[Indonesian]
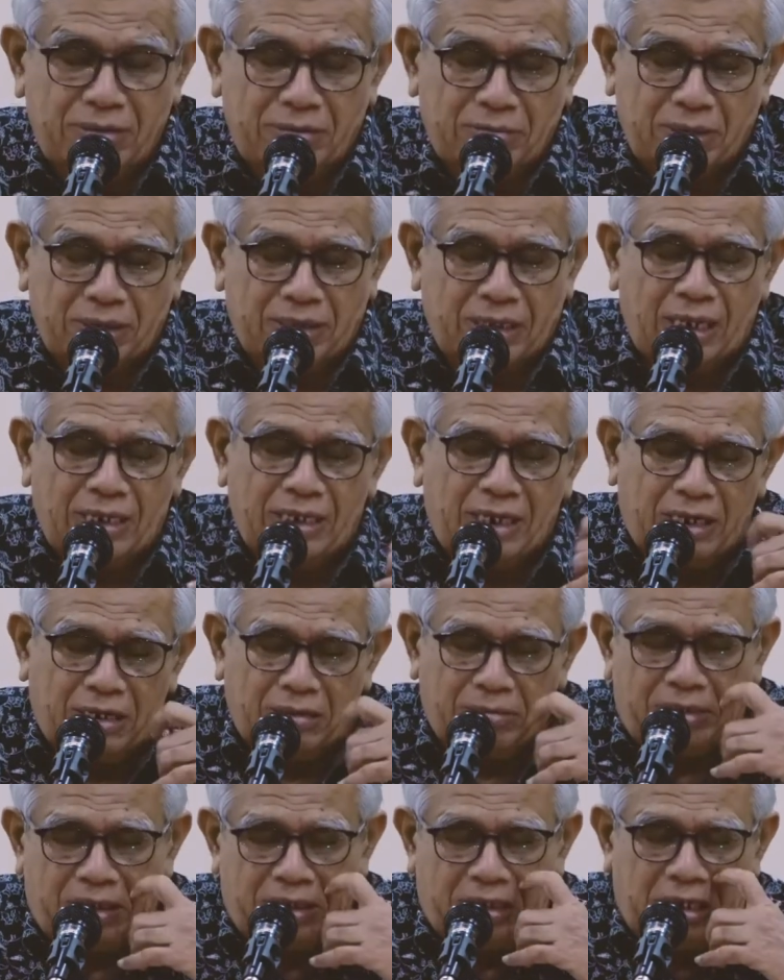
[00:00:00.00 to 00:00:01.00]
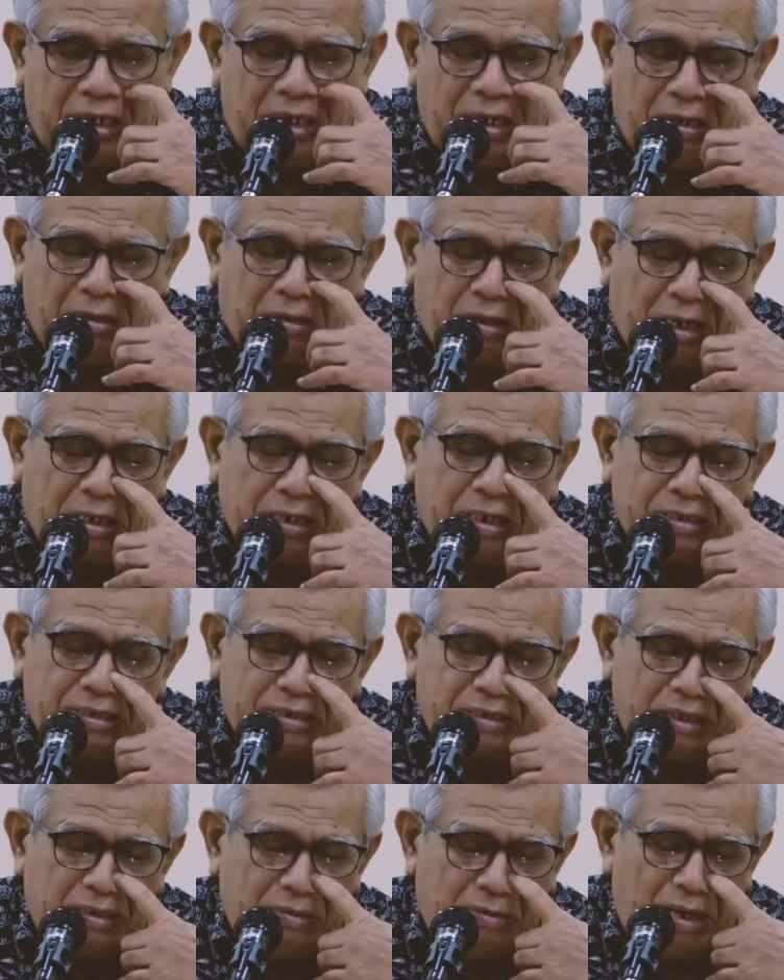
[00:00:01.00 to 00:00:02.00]
bertanya kepada
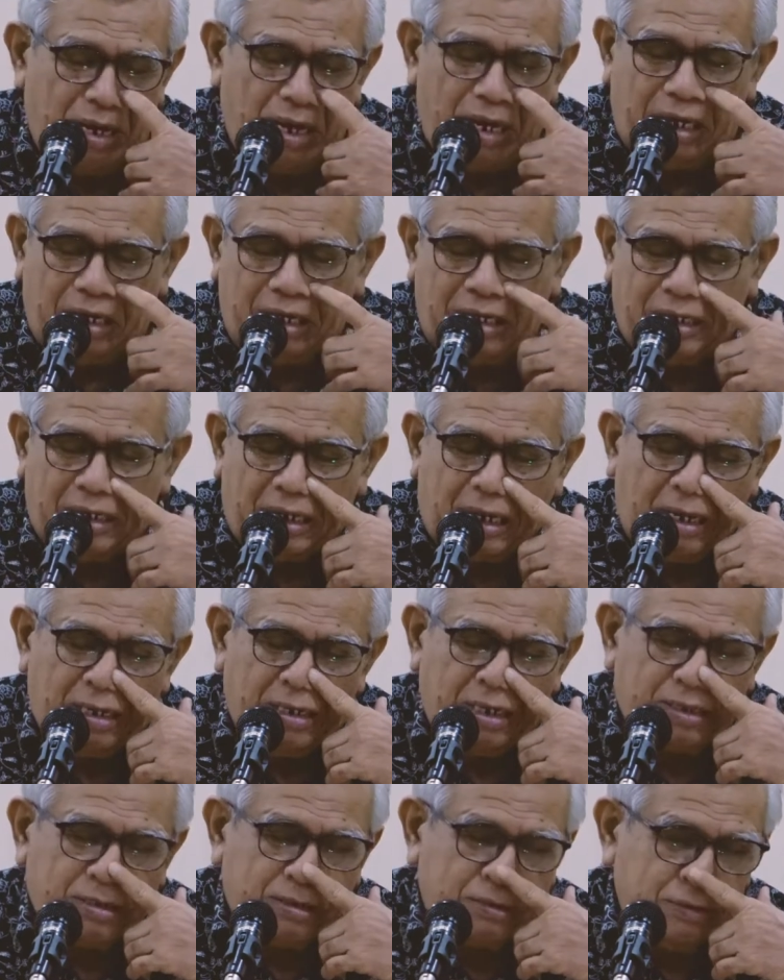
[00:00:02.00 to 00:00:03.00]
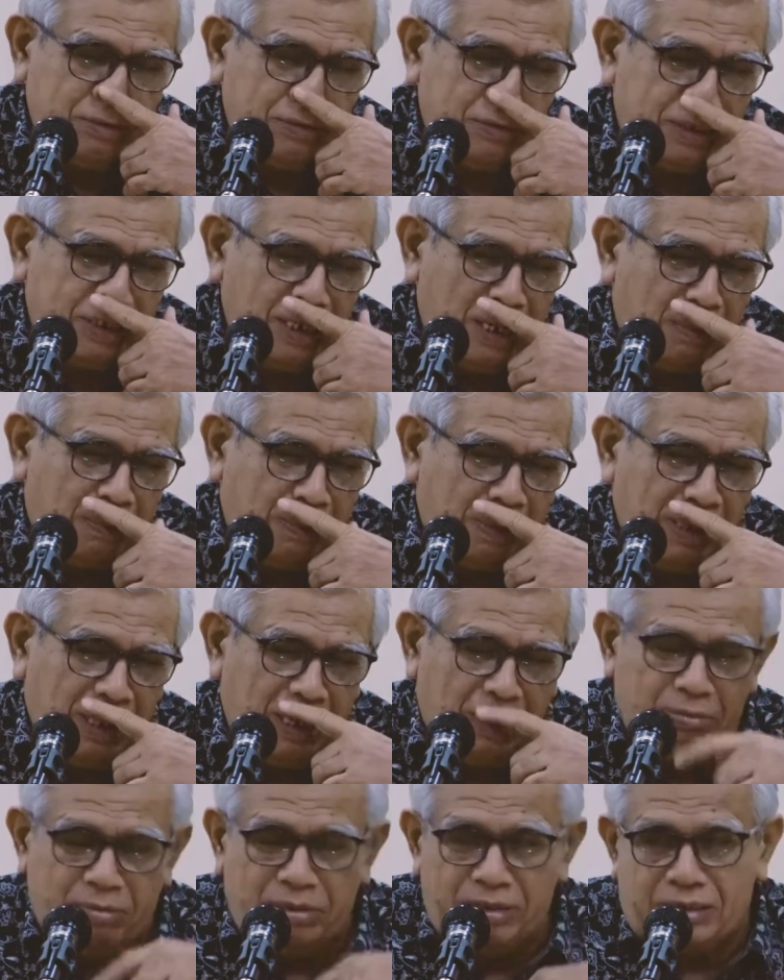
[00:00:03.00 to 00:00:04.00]
rakyatnya, wahai rakyatku siapa
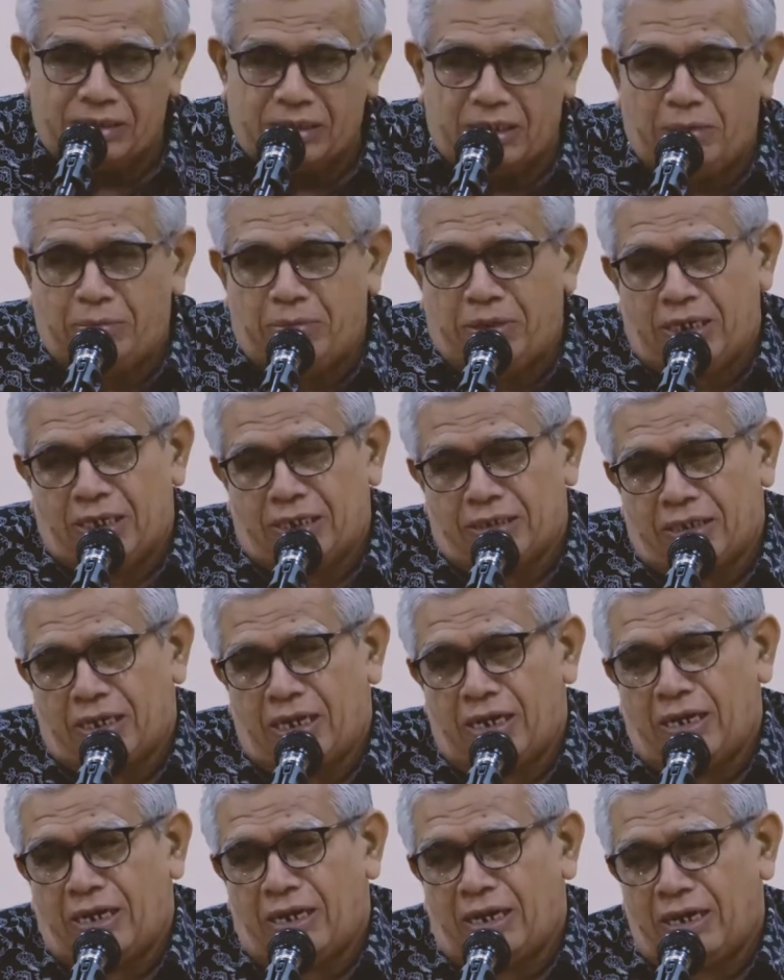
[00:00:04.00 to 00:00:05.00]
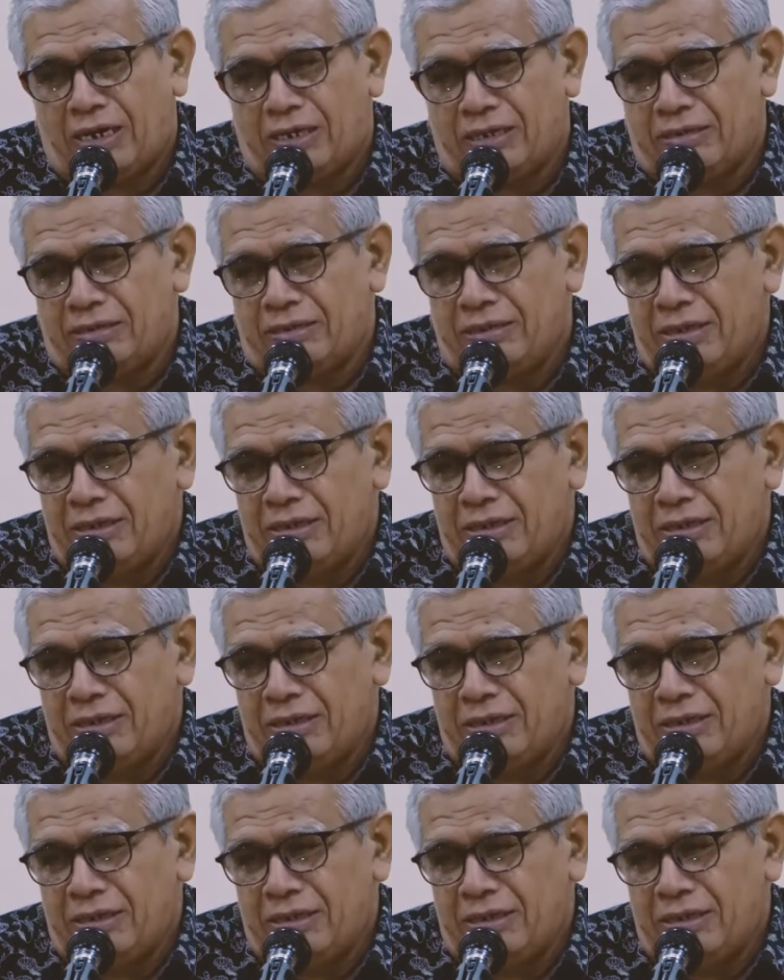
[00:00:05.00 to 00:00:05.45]
yang bisa mendatangkan